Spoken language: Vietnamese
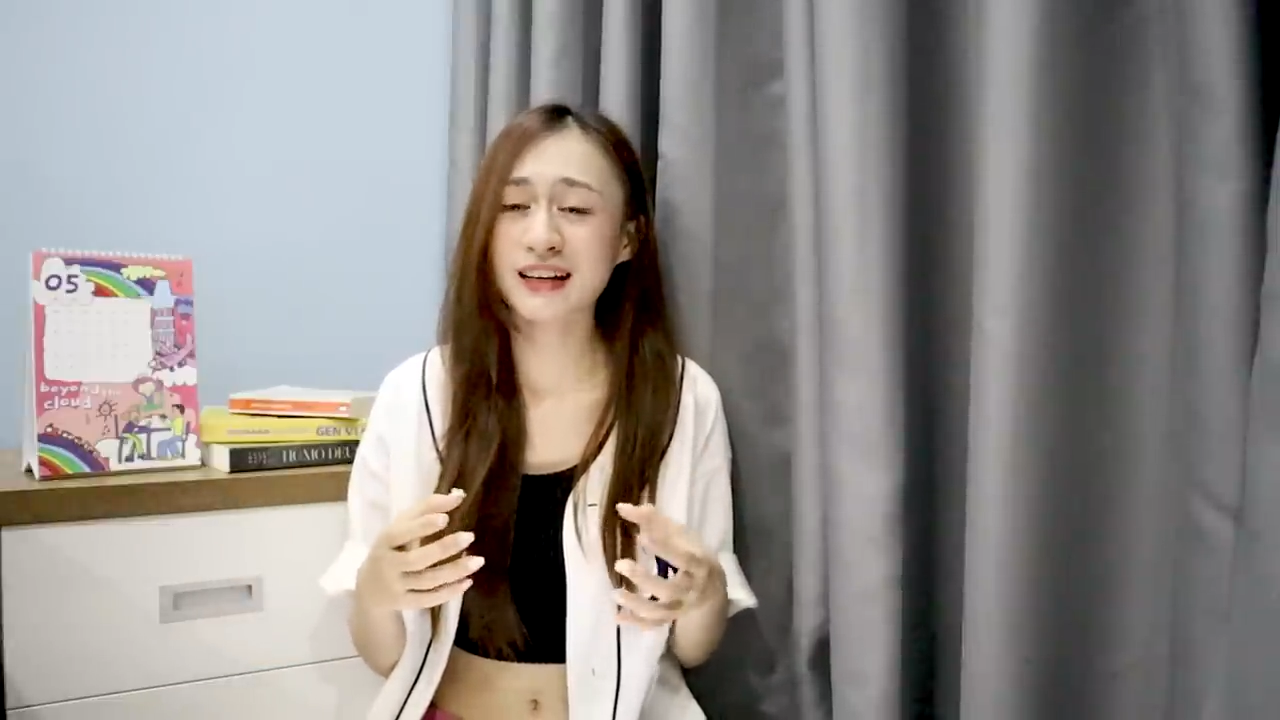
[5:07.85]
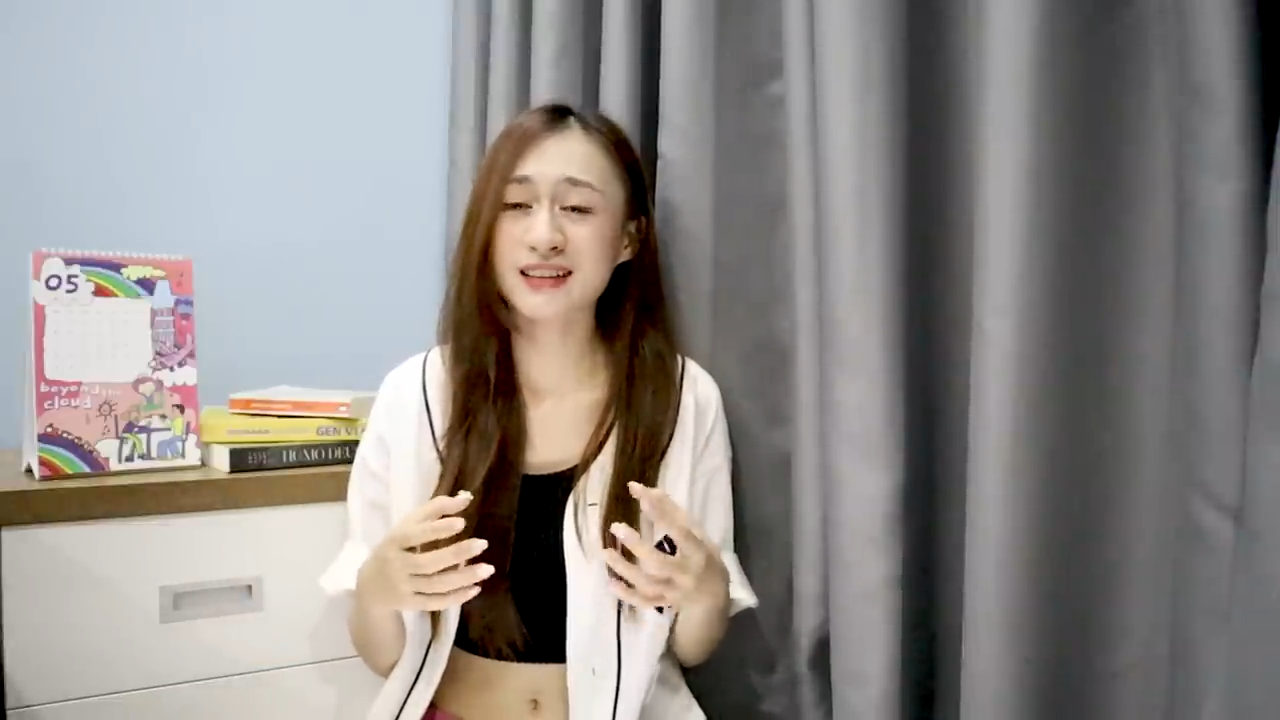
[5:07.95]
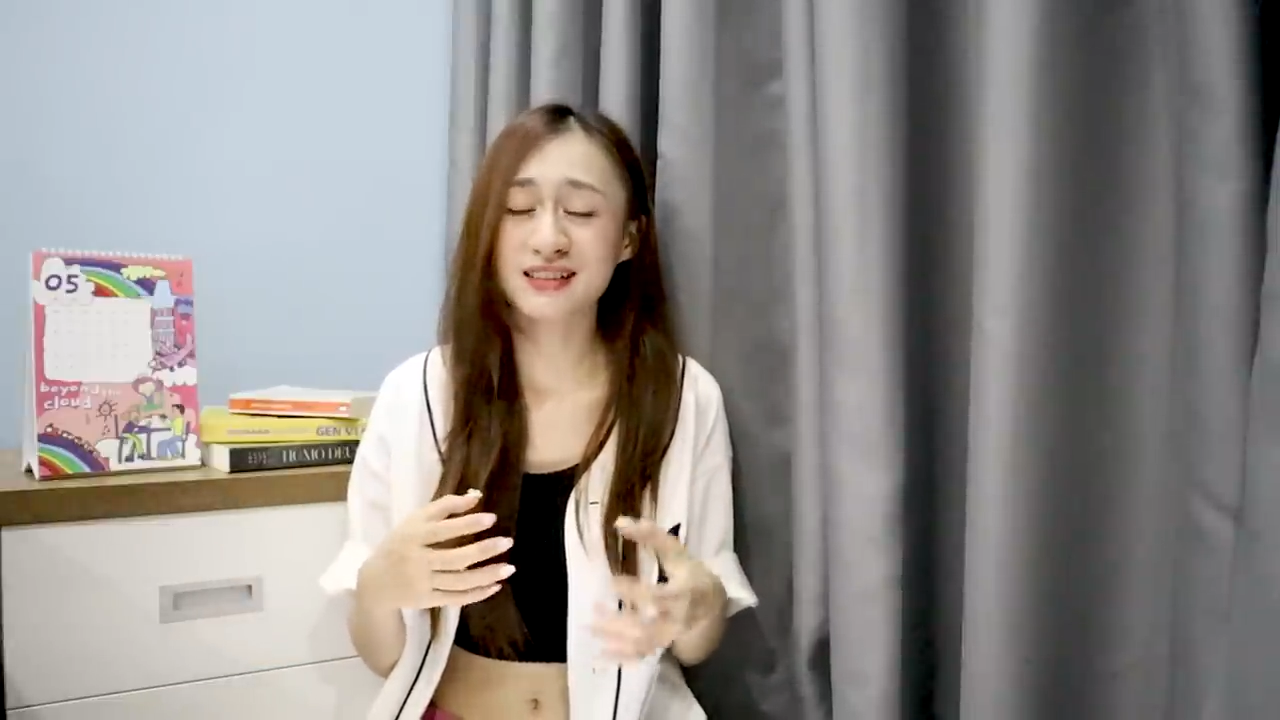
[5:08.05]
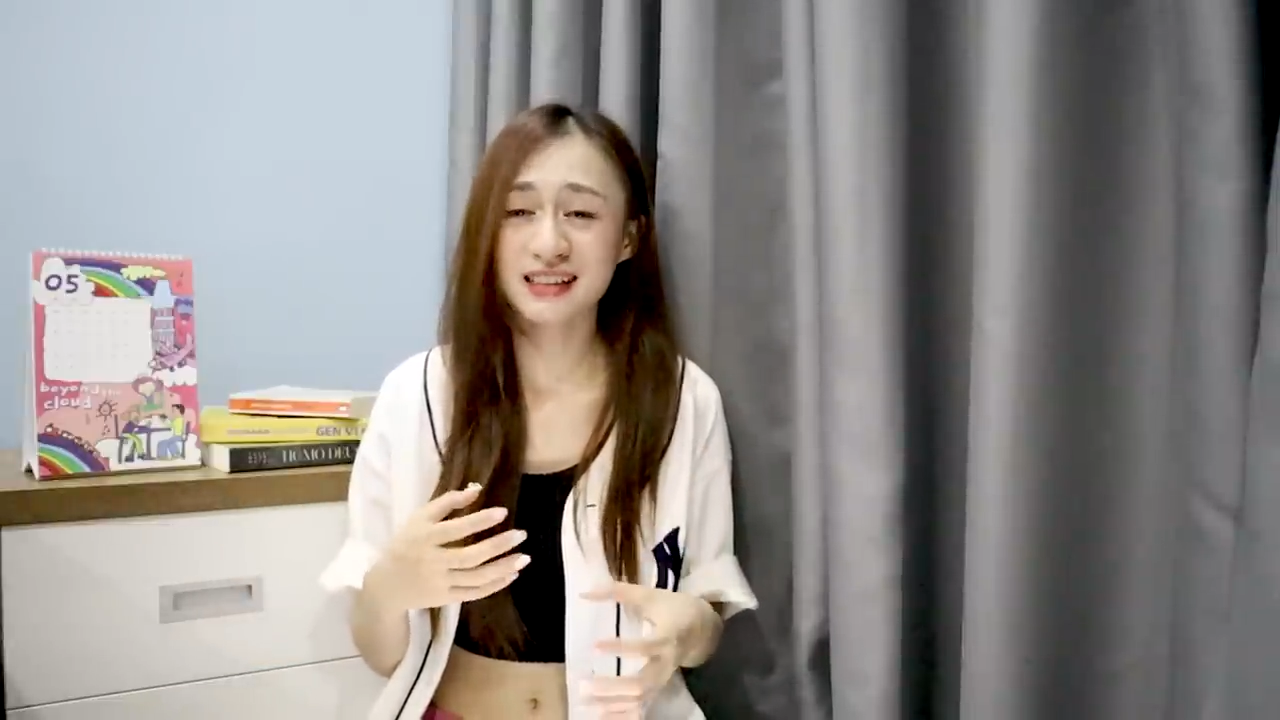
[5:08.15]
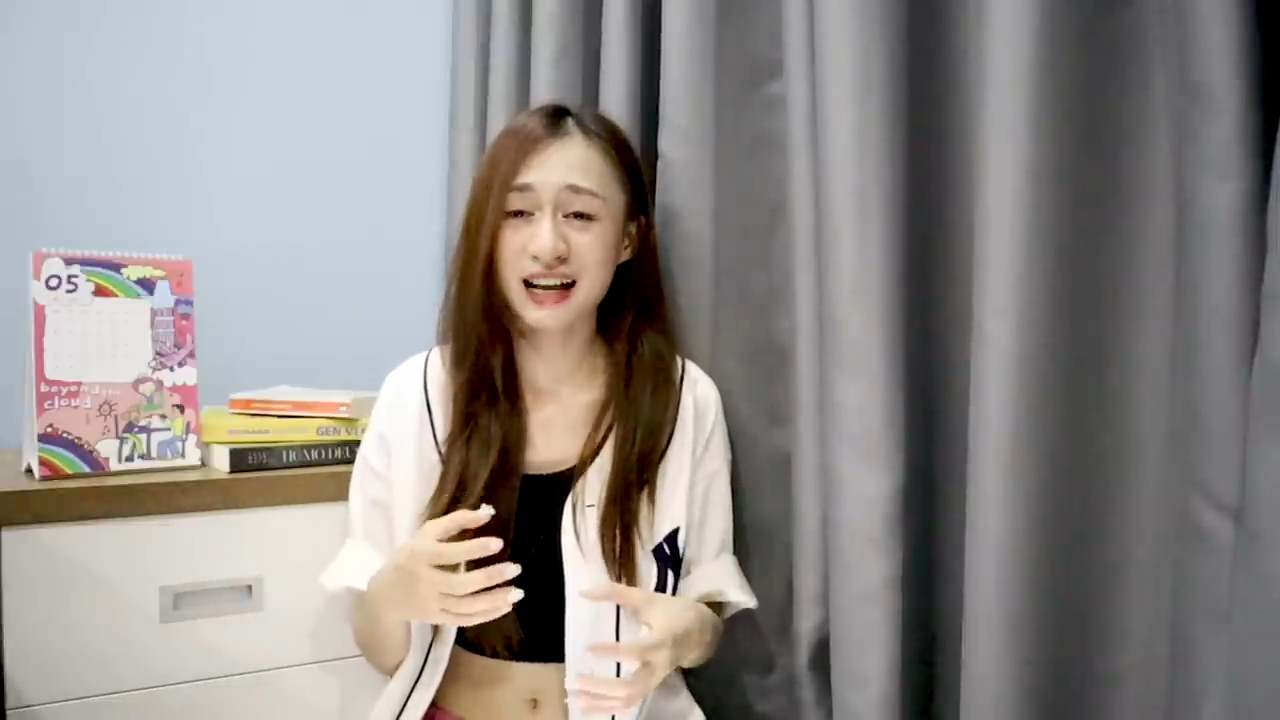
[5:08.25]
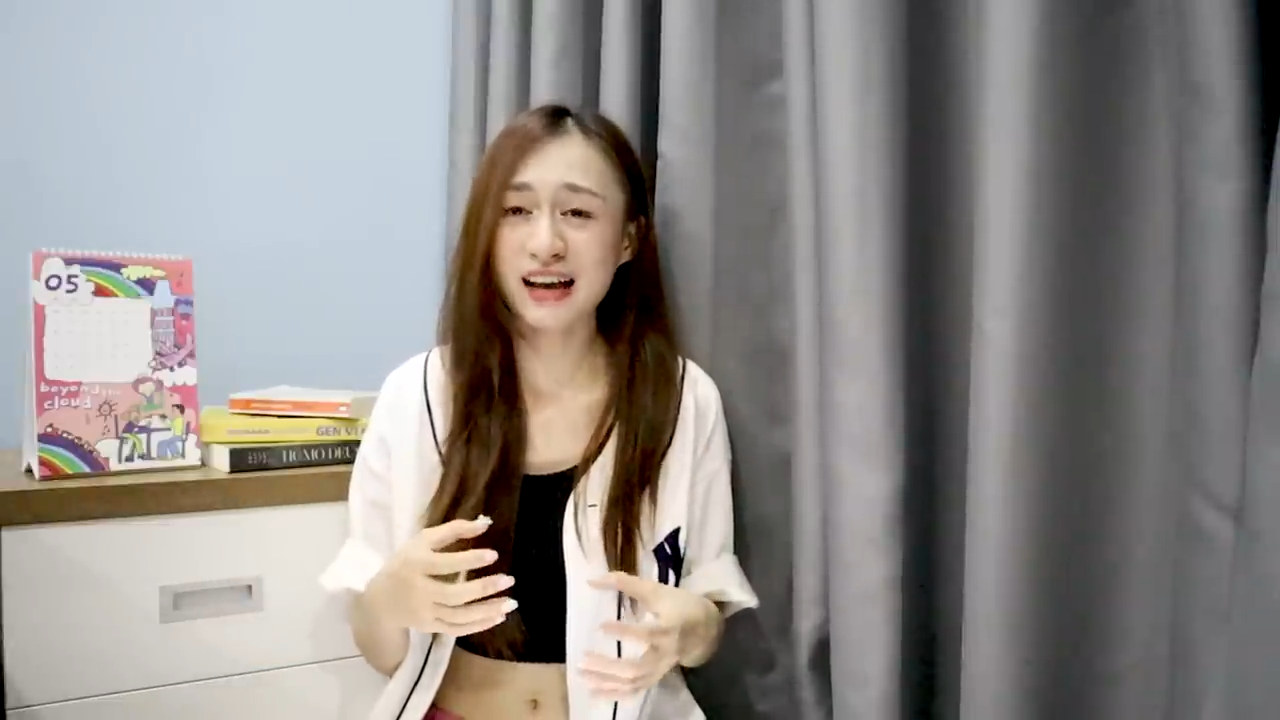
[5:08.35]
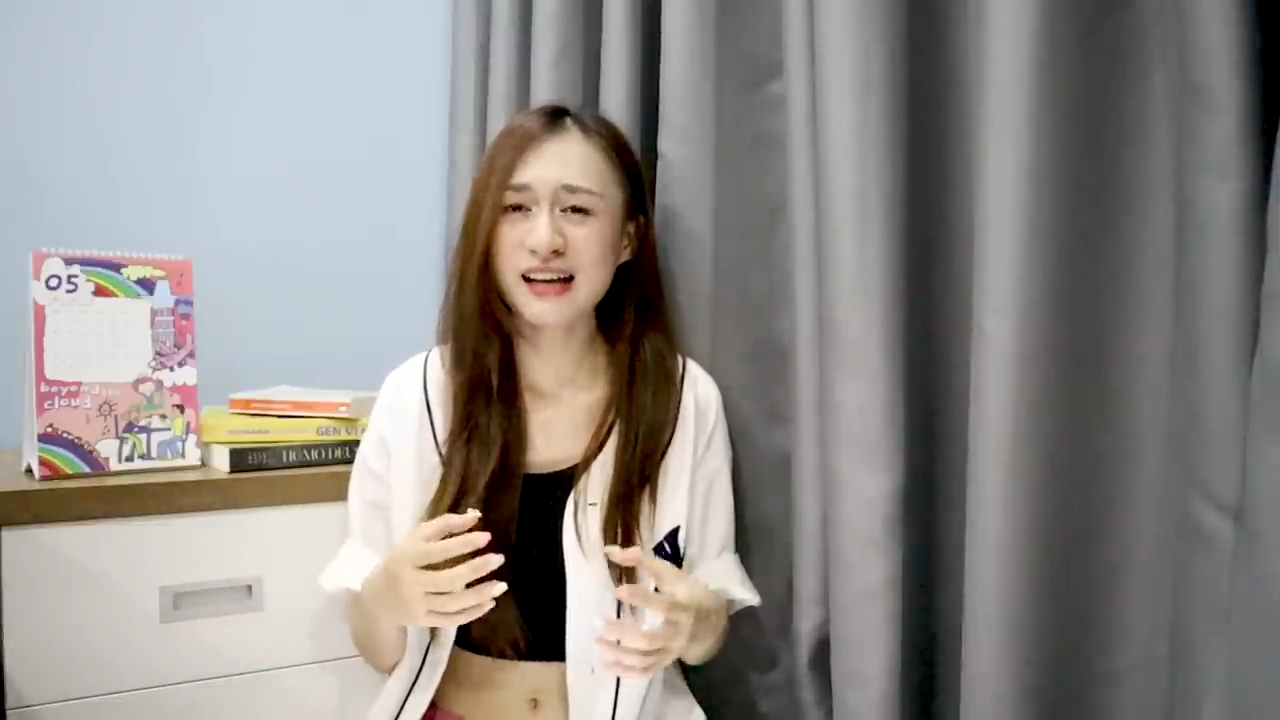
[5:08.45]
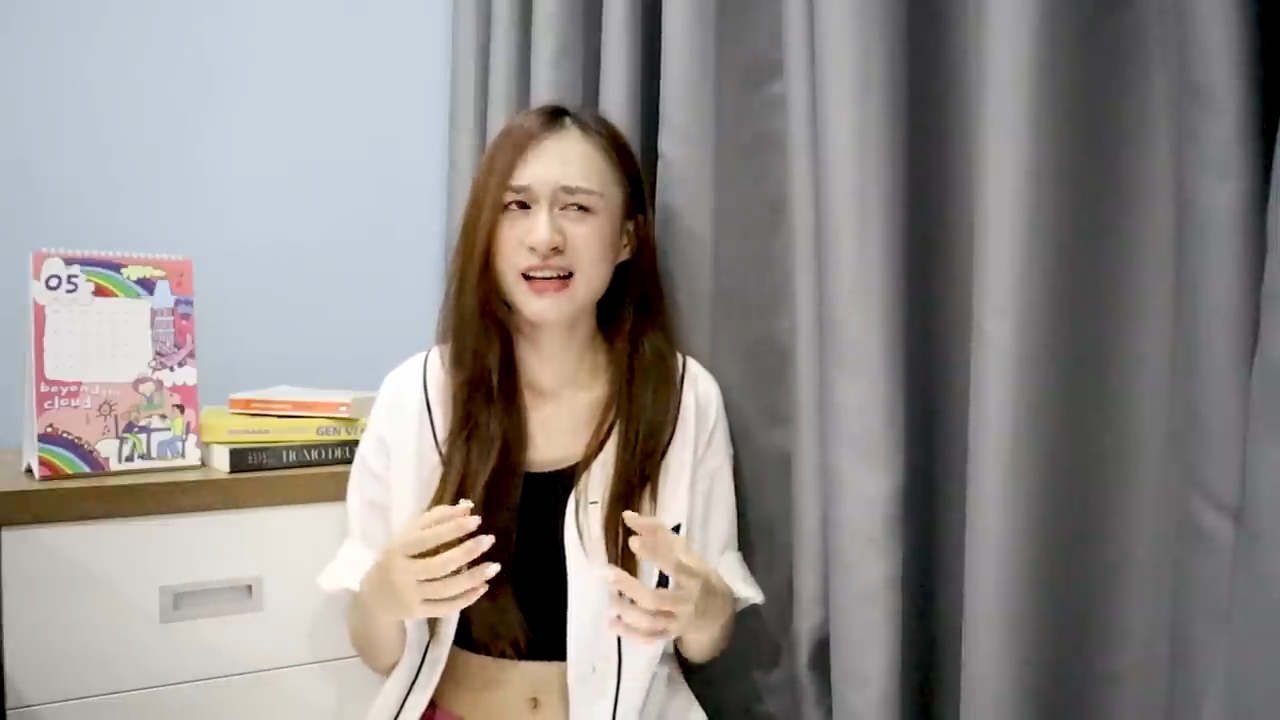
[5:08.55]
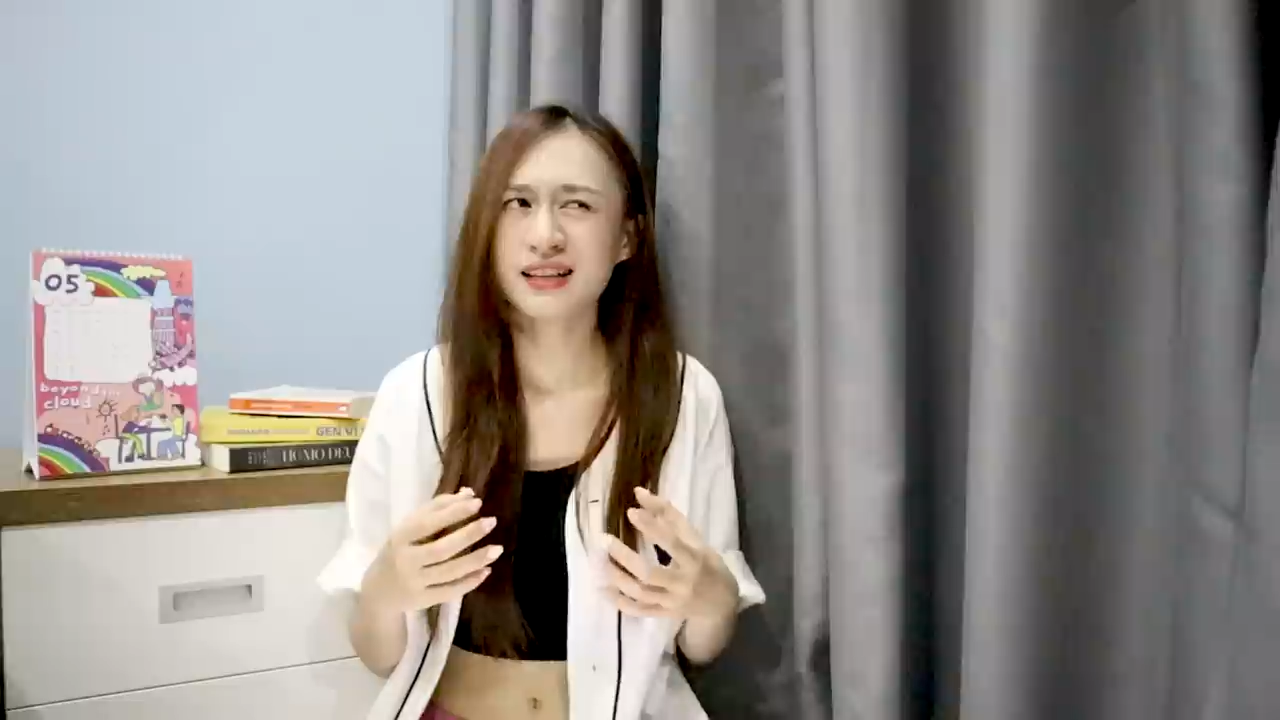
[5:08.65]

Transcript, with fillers: hay là người khác